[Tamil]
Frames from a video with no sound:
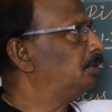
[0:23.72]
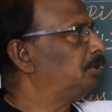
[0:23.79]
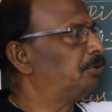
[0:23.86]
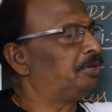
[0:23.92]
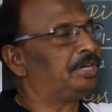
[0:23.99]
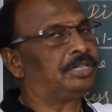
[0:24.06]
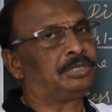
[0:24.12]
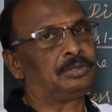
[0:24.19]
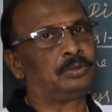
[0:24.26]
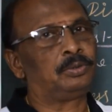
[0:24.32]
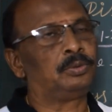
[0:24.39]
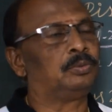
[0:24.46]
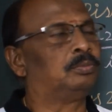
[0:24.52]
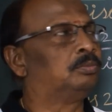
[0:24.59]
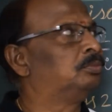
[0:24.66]
யூனிட் டூ
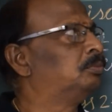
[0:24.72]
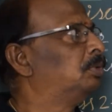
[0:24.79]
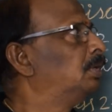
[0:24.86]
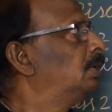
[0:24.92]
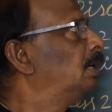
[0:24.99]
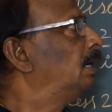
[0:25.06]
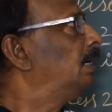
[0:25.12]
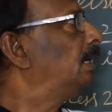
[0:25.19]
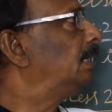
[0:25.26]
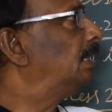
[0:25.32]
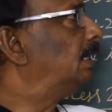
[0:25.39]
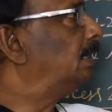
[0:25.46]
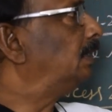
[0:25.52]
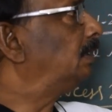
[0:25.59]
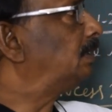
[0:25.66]

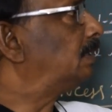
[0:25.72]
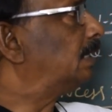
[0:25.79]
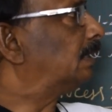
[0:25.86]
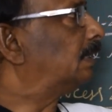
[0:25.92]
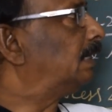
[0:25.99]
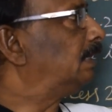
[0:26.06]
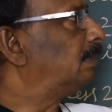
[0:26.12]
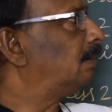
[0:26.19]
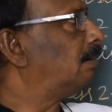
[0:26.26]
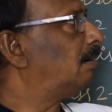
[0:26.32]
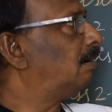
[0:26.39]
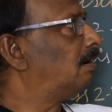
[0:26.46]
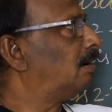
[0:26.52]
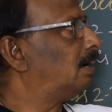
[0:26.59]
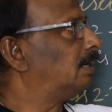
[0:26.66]
இது செகண்ட்
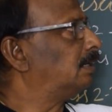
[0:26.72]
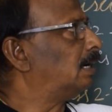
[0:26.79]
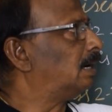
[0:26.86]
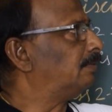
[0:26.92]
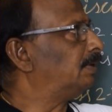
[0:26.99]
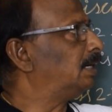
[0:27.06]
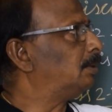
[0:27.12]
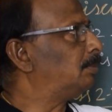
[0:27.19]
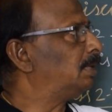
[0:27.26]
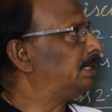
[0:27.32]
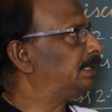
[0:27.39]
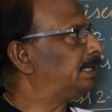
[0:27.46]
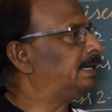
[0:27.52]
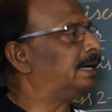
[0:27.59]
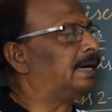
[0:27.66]
லா அண்ட்
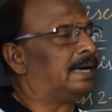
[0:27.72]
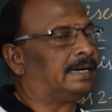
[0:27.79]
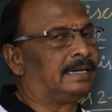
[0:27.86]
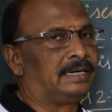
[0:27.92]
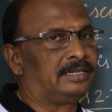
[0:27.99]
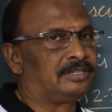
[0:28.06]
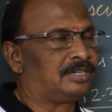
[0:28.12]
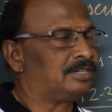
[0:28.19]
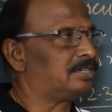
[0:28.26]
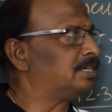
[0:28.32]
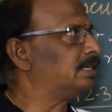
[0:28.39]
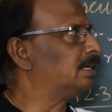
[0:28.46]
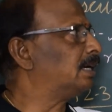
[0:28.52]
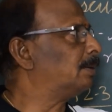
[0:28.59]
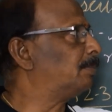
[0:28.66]
அவைலபிலிட்டி
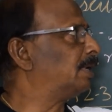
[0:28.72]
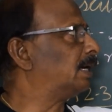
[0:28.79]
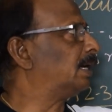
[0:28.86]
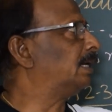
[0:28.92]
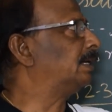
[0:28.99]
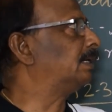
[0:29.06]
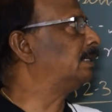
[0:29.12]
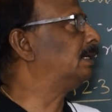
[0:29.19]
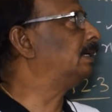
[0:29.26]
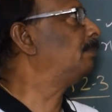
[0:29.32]
அனாலிசிஸ்ங்கிற பேரில் இருக்குது